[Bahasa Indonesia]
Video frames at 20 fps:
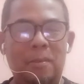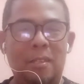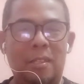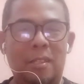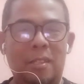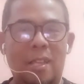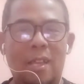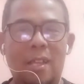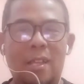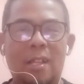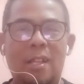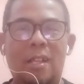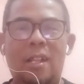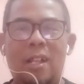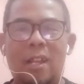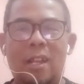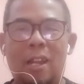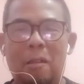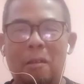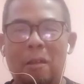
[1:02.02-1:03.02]
ya
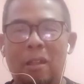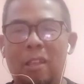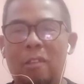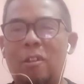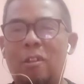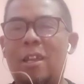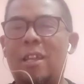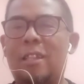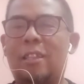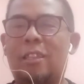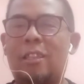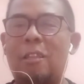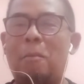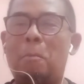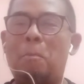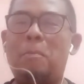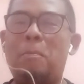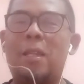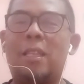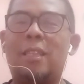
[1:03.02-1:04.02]
lingkungan
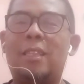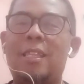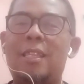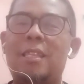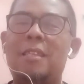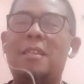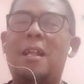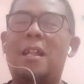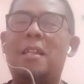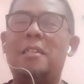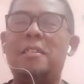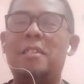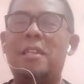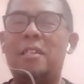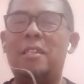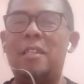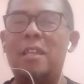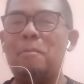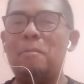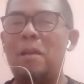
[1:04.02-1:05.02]
tempat tinggalnya
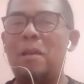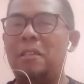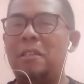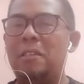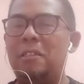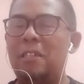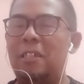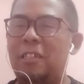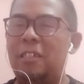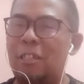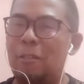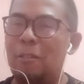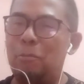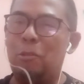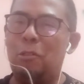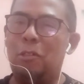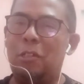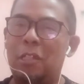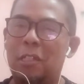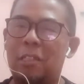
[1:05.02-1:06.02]
nyaman jadi
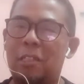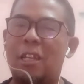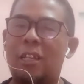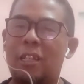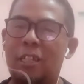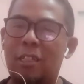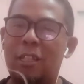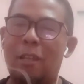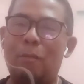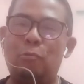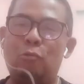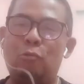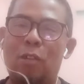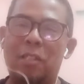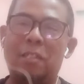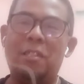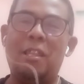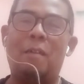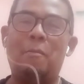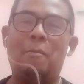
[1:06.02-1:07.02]
kebun kita kita
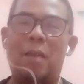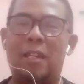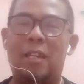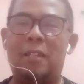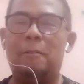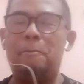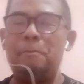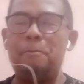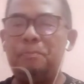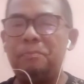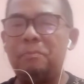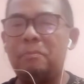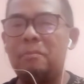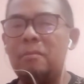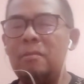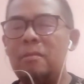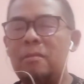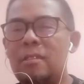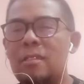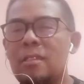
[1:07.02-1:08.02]
buat nyaman
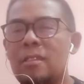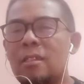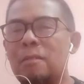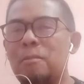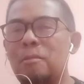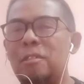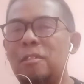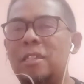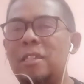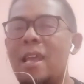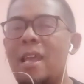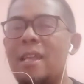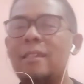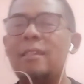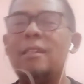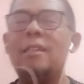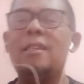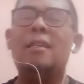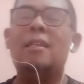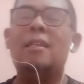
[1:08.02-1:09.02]
kemudian